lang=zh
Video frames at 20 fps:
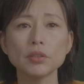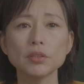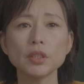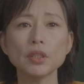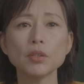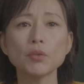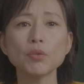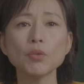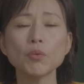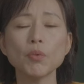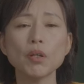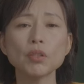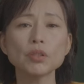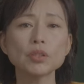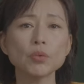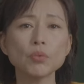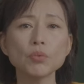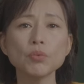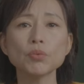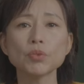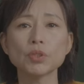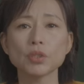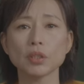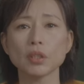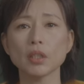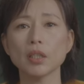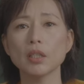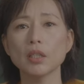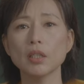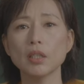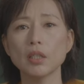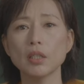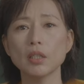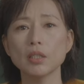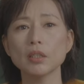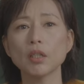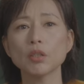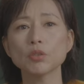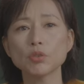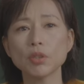这个欲望是物质的，
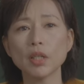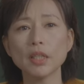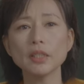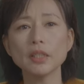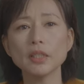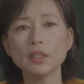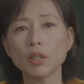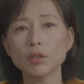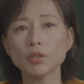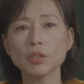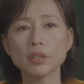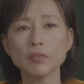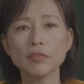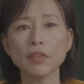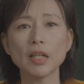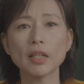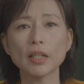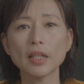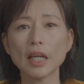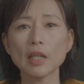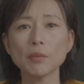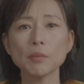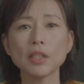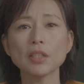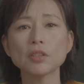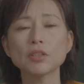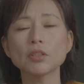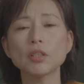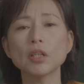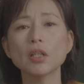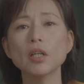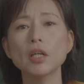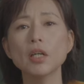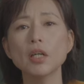要穿衣，要吃饭，开名车；